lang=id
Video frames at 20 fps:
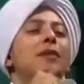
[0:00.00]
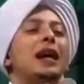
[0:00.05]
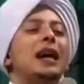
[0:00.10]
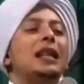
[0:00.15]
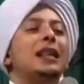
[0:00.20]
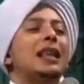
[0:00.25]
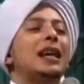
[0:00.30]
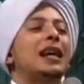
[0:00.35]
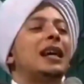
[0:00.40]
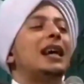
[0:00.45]

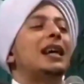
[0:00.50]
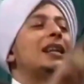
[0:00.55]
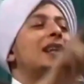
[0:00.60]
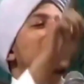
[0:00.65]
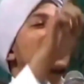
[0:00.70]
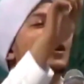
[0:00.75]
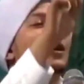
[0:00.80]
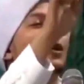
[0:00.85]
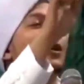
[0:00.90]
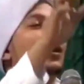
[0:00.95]
mengatakan
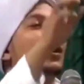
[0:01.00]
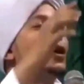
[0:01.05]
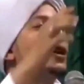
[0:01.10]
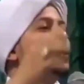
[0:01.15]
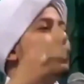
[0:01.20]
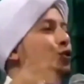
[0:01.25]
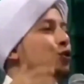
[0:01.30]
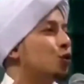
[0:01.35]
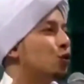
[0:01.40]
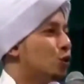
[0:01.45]
ya
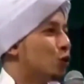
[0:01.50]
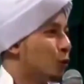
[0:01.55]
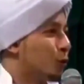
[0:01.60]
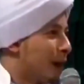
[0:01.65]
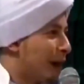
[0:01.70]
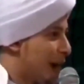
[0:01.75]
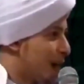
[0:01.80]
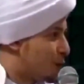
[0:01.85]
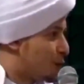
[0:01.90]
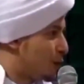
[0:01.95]
Allah
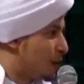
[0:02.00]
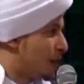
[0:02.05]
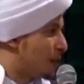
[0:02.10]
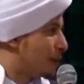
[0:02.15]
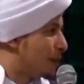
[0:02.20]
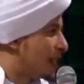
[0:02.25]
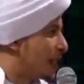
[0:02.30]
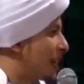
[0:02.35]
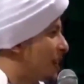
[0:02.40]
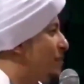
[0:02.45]
cukup aku yang
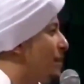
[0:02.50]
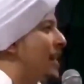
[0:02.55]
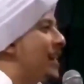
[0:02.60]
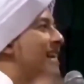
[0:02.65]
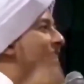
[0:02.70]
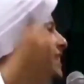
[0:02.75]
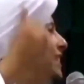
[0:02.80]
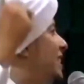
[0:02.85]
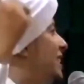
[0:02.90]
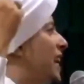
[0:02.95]

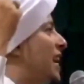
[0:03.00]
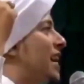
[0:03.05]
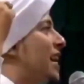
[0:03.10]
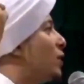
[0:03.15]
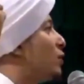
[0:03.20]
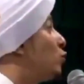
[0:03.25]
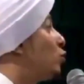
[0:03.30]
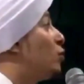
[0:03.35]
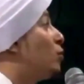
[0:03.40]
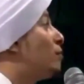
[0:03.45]
menerima
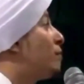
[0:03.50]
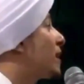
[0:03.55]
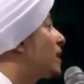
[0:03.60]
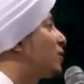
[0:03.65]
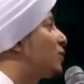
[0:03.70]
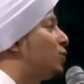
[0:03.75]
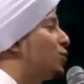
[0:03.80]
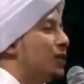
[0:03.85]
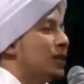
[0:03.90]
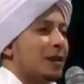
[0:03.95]
jangan
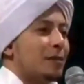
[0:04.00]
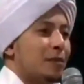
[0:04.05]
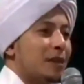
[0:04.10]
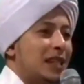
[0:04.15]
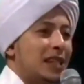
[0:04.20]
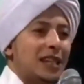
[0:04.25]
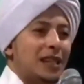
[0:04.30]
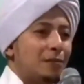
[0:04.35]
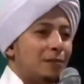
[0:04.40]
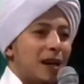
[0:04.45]
umatku yang
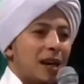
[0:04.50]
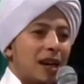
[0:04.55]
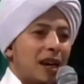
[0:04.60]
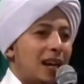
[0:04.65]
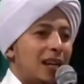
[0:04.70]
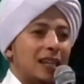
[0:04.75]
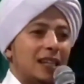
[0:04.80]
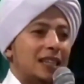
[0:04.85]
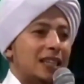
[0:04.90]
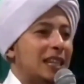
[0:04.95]
menerima
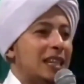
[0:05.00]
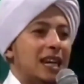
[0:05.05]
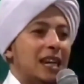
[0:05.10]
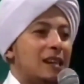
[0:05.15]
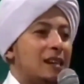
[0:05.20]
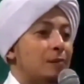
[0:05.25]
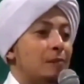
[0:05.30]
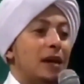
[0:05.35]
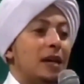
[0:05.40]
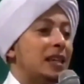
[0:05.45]
hal tidak
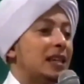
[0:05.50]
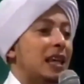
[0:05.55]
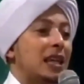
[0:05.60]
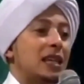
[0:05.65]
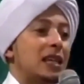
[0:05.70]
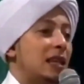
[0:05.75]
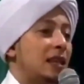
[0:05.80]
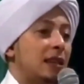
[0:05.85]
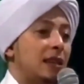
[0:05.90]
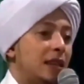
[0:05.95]

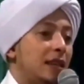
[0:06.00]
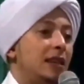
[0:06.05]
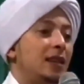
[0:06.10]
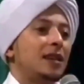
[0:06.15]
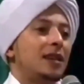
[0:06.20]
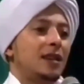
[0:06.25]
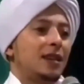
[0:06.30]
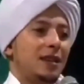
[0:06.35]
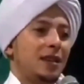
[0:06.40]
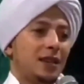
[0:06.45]
kebaikan ini
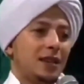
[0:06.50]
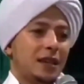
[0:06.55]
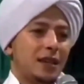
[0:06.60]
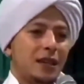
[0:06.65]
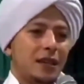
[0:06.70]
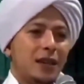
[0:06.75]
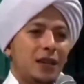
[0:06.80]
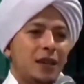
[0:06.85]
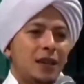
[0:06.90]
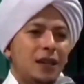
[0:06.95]

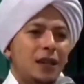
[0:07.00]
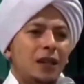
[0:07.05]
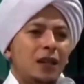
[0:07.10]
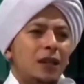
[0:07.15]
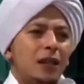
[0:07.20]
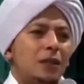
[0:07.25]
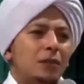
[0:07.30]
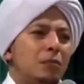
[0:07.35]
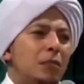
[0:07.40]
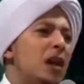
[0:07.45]

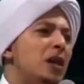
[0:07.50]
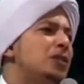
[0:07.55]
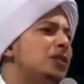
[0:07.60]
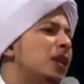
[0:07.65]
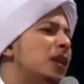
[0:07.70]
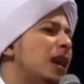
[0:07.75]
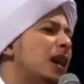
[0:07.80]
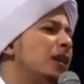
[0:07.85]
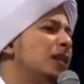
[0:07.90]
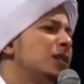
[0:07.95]

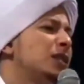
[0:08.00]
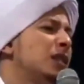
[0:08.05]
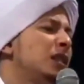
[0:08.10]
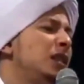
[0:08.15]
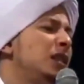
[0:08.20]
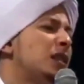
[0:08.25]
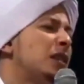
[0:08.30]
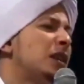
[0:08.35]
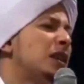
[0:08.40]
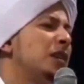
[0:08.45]
Masyaallah
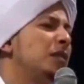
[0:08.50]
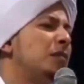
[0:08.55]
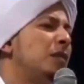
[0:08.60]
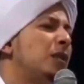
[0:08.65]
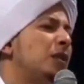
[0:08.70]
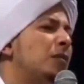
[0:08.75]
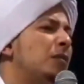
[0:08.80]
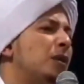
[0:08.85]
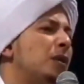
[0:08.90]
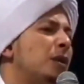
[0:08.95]
hadirin
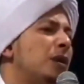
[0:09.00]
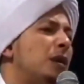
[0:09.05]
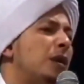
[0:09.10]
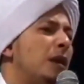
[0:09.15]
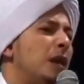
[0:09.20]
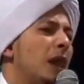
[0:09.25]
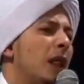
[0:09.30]
rahimakumullah